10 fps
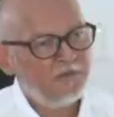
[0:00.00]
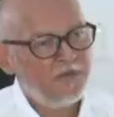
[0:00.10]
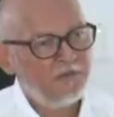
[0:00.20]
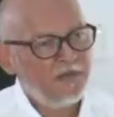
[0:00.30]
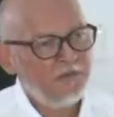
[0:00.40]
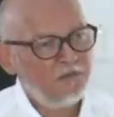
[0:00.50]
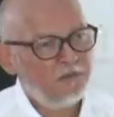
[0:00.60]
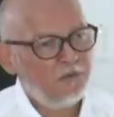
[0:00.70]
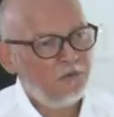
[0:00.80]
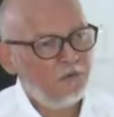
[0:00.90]
un caballo
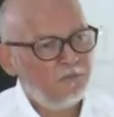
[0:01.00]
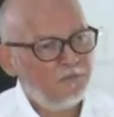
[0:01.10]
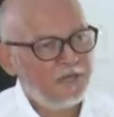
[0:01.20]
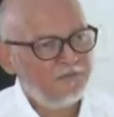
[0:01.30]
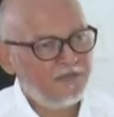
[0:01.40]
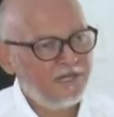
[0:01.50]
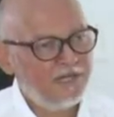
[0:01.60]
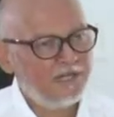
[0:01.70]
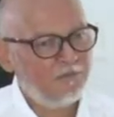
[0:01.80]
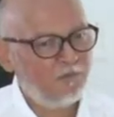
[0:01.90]
o los
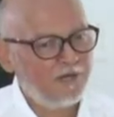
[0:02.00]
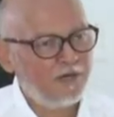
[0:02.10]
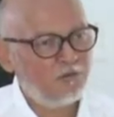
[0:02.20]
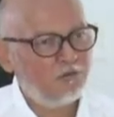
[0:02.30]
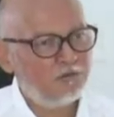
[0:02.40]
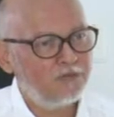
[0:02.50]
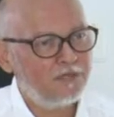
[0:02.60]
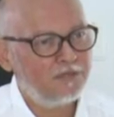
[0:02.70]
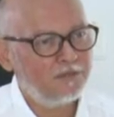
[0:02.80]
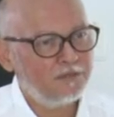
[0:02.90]
prefiere que mueran con
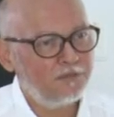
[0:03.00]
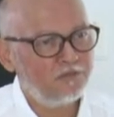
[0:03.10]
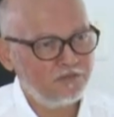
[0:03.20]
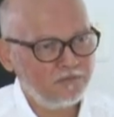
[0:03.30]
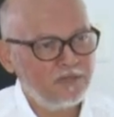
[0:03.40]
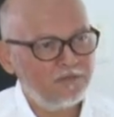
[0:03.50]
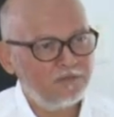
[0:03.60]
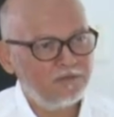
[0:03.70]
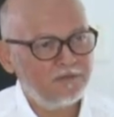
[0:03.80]
usted, conservándolo?